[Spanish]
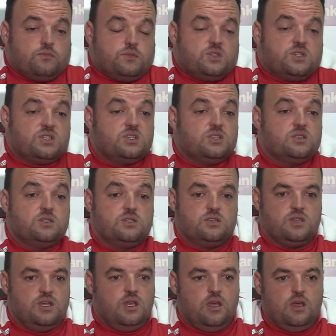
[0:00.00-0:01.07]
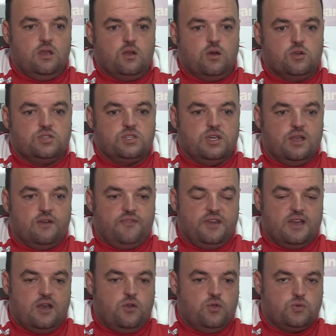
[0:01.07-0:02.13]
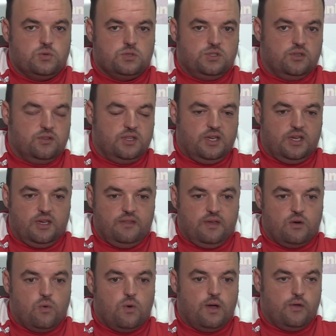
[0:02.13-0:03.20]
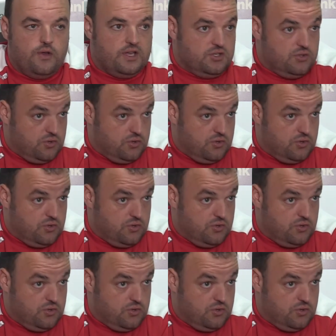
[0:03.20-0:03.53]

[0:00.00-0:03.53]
Sí, no, sí, al final no es cuestión de, jugadoras.